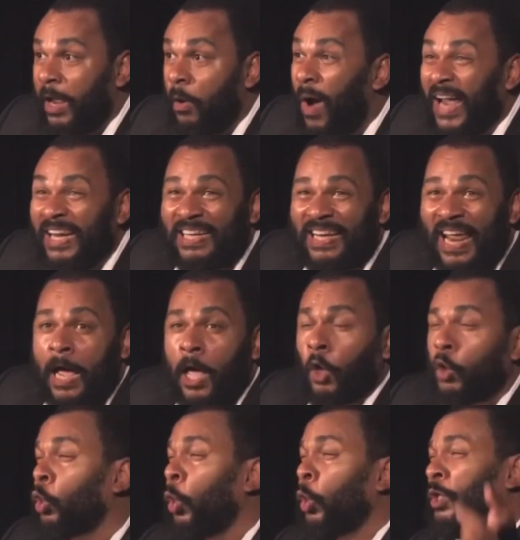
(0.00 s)
à Hitler.
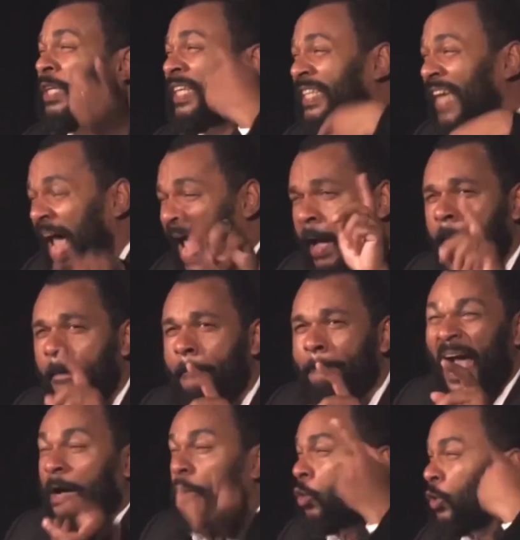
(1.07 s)
Tout ça
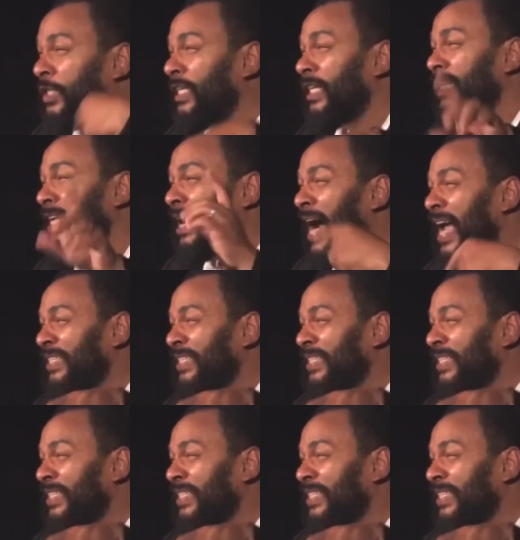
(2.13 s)
par considération